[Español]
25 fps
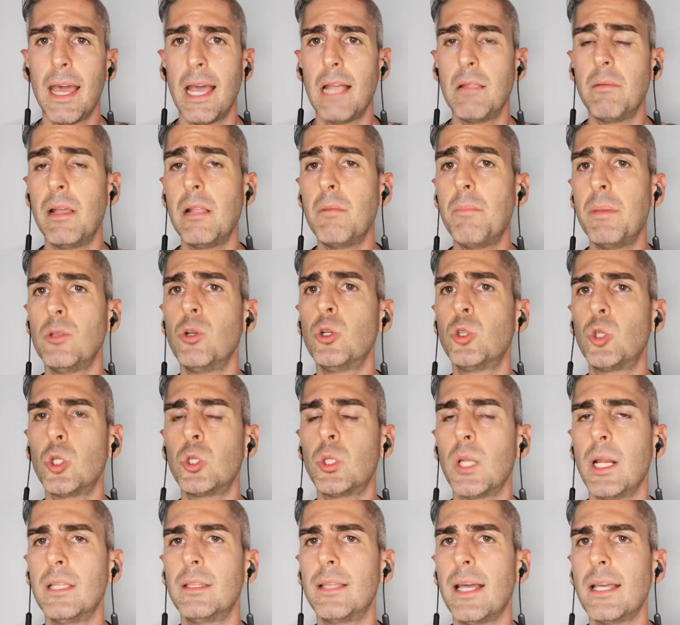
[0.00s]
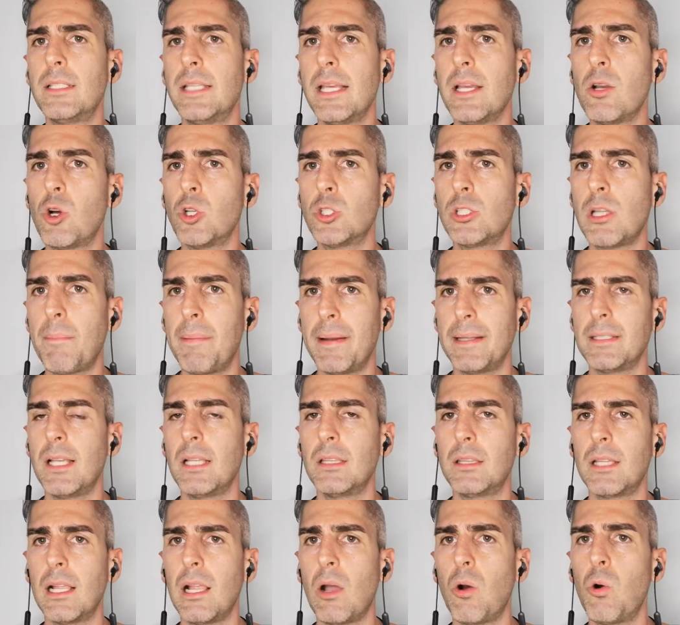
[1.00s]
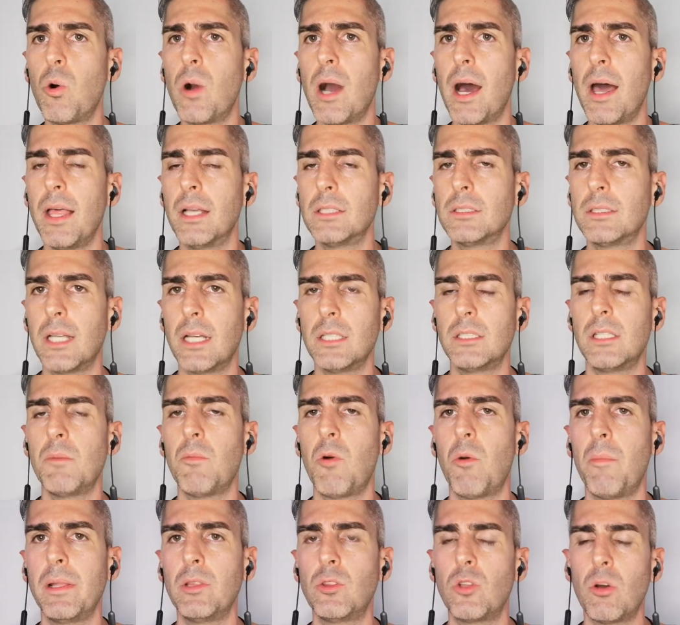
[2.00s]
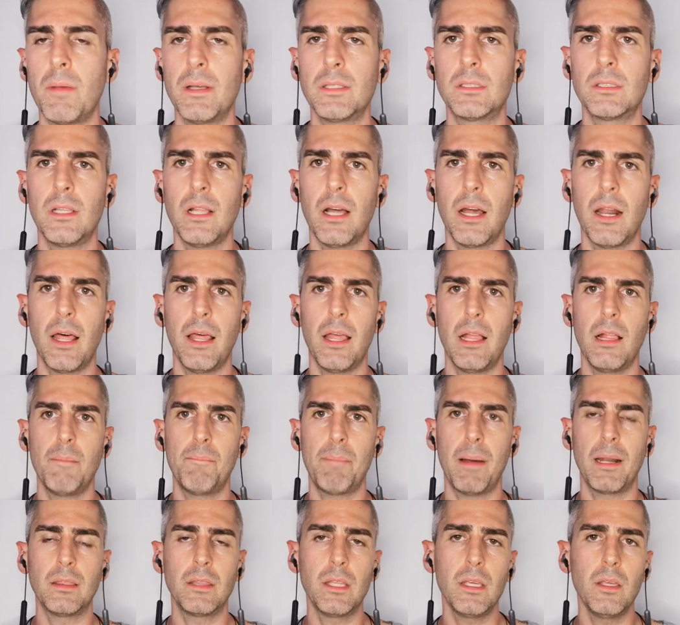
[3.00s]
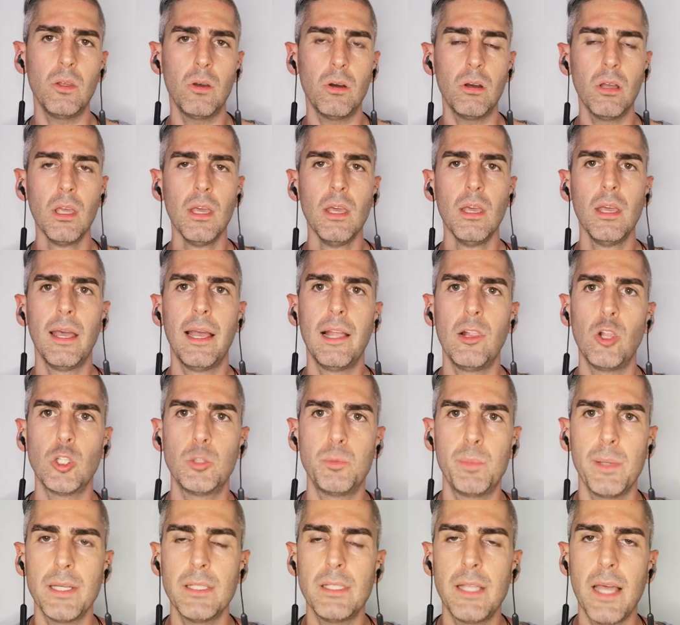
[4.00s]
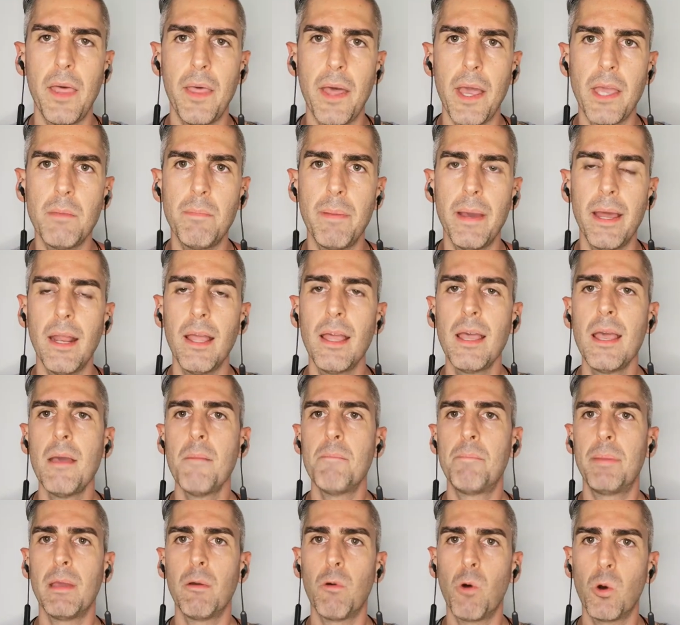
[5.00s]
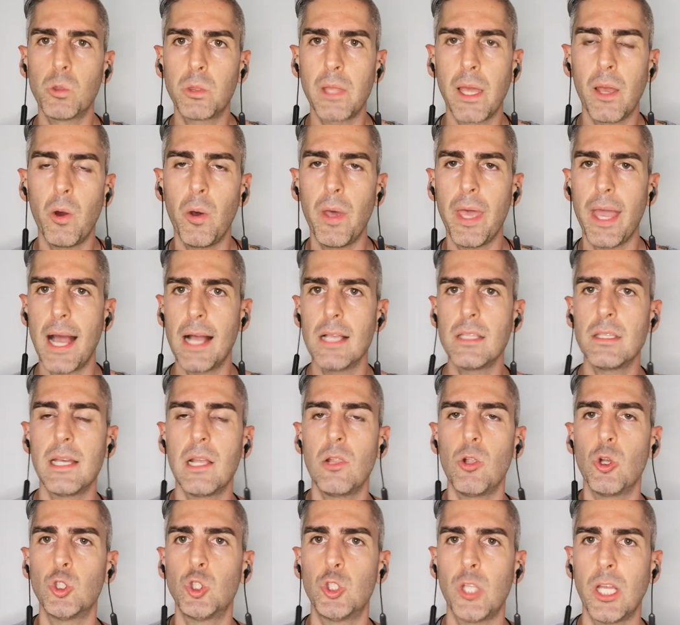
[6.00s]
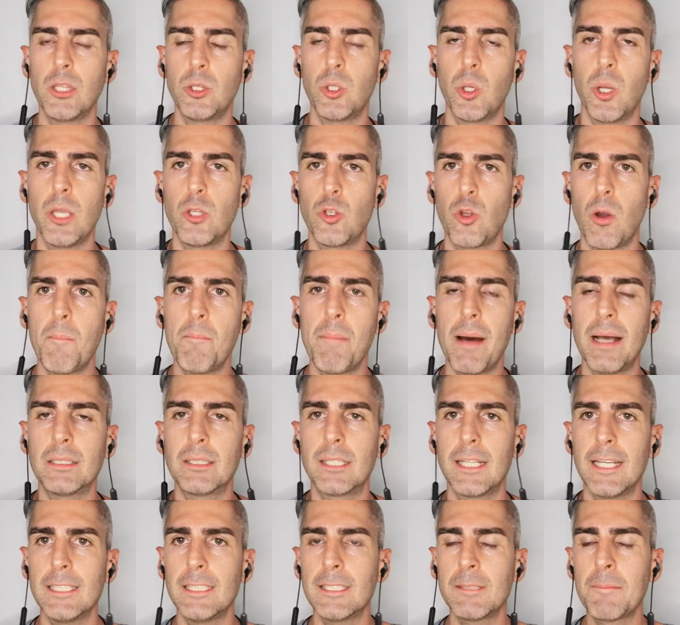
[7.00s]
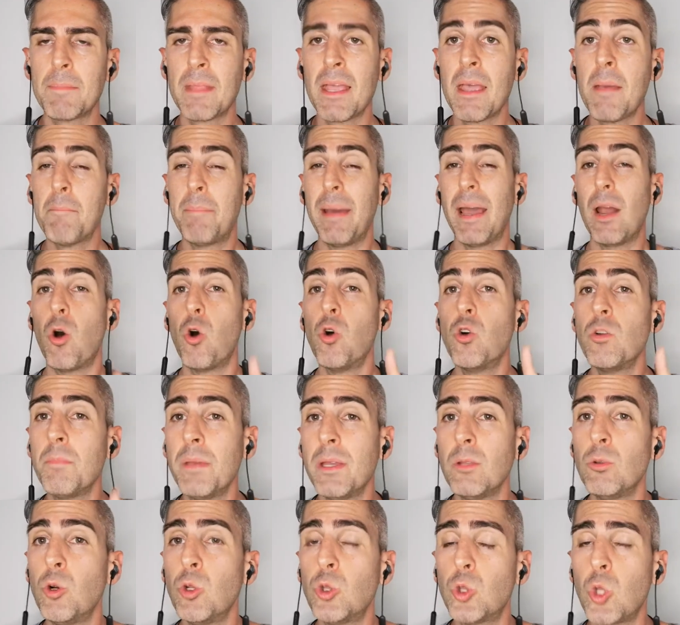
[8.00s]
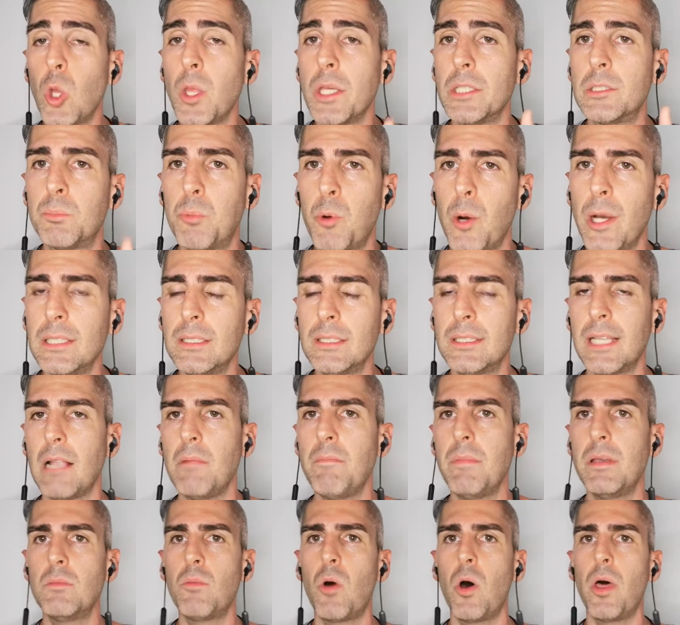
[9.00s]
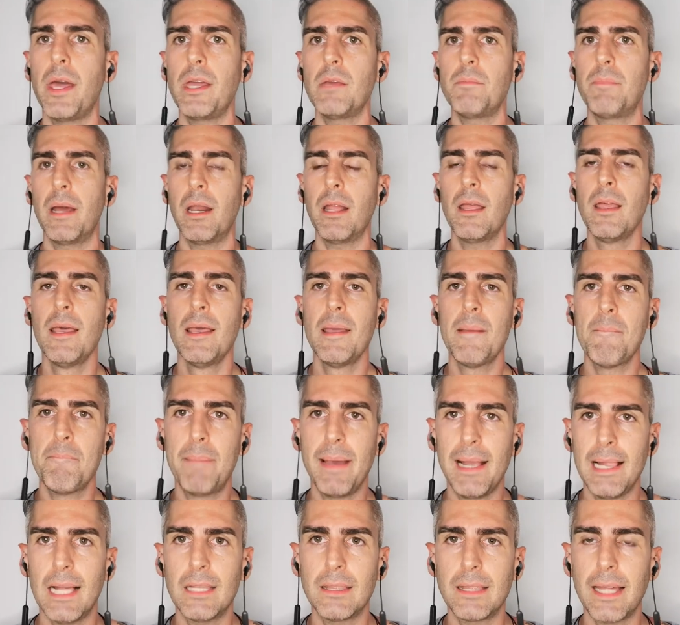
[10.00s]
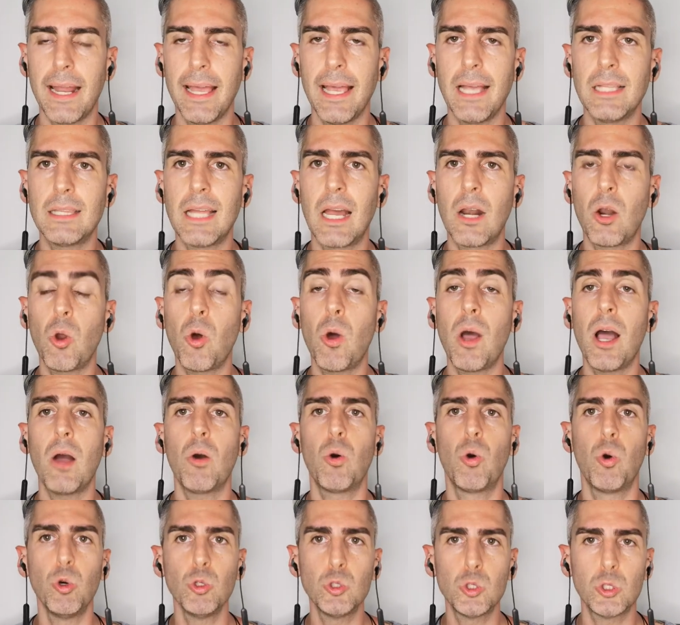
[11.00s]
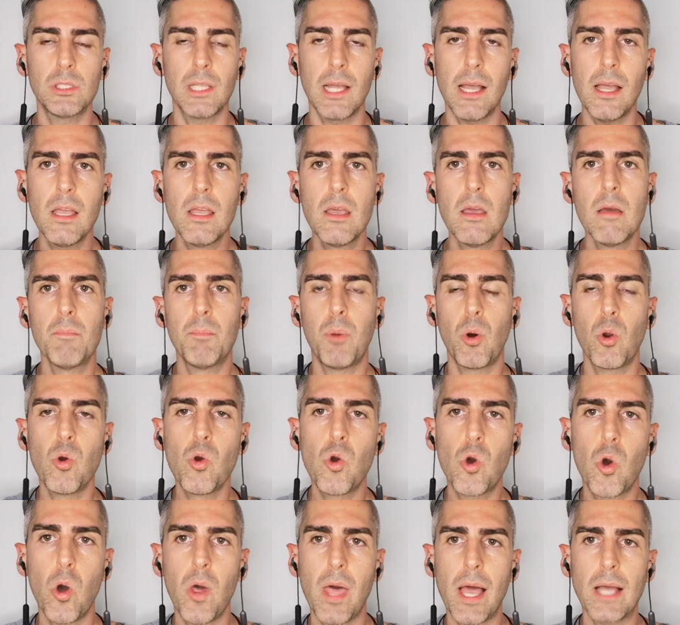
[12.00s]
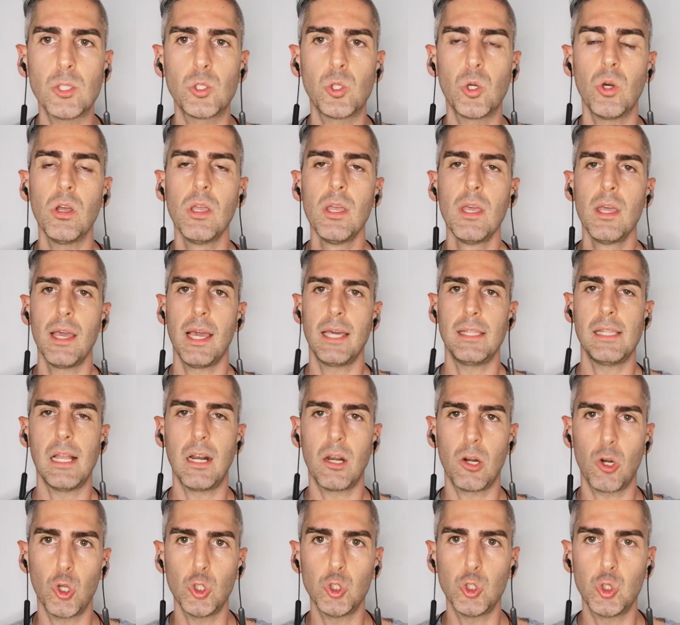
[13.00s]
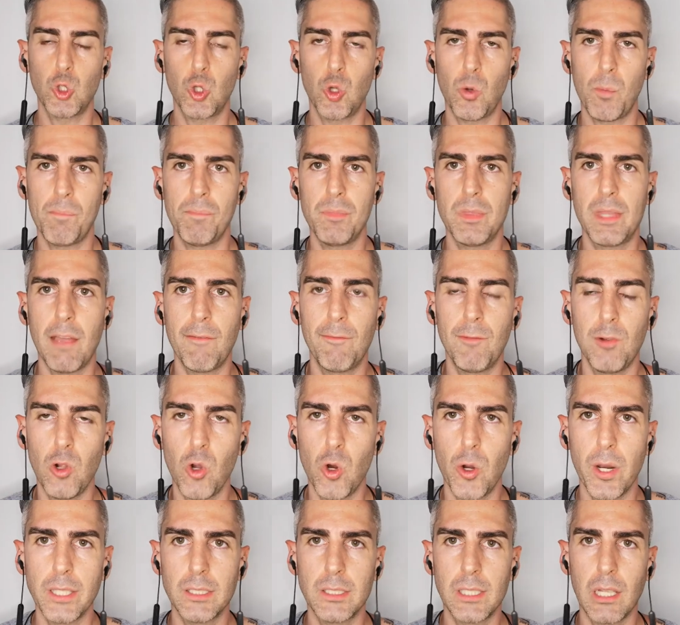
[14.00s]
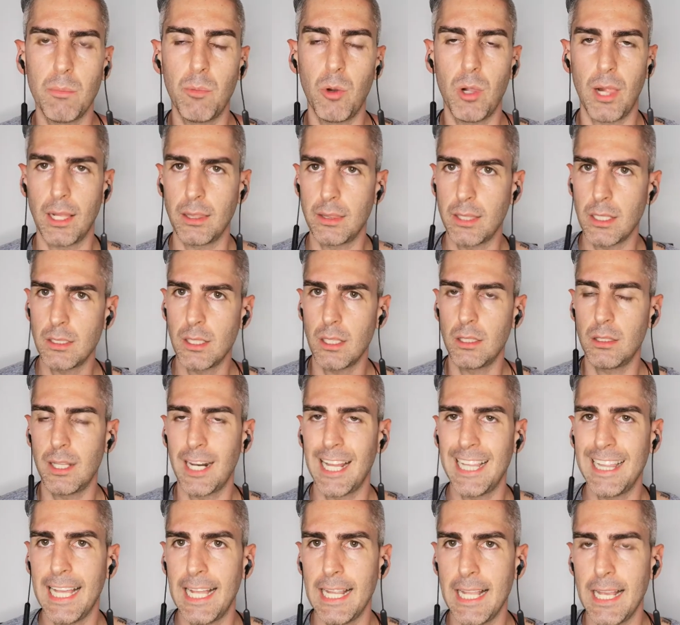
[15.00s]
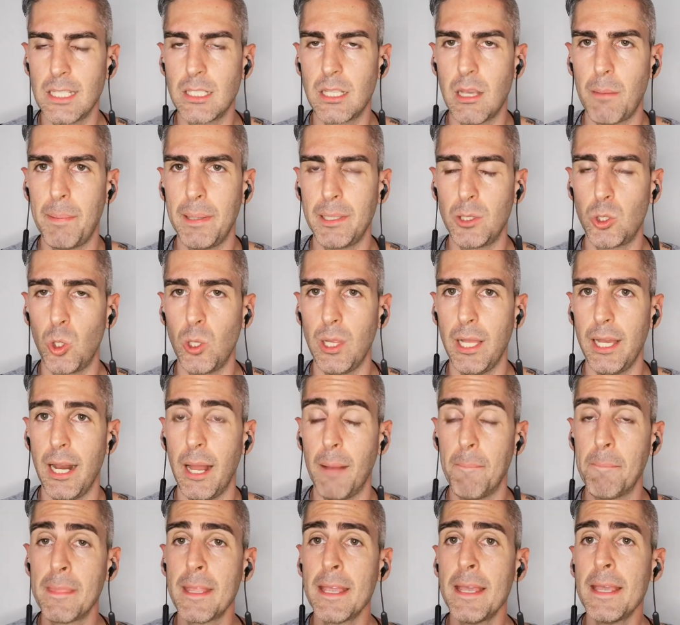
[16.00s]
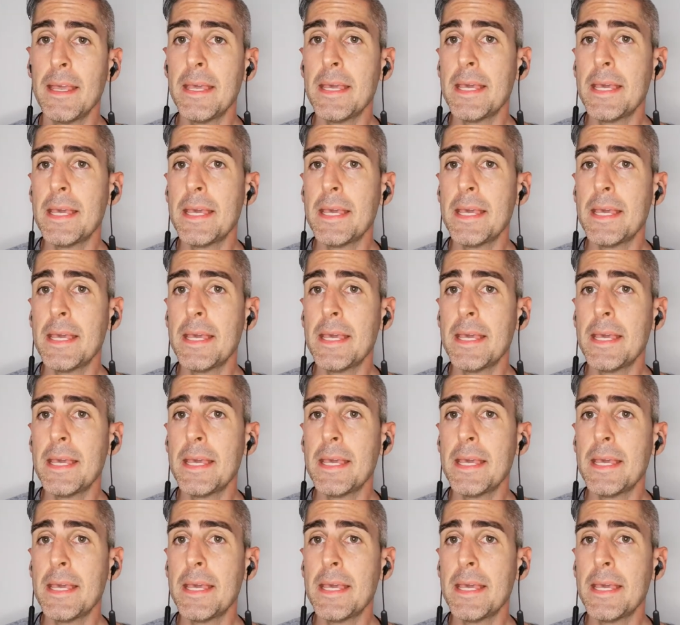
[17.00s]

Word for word: En el minuto 35 se presenta la jugada hasta ese momento más clara del partido, en los pies de Deiber, pivoteo de los centro de John Vázquez, pero un minuto después el mismo Deiber ve la tarjeta roja justa por un codazo en el rostro de Flores, el volante central de Alianza Petrolera.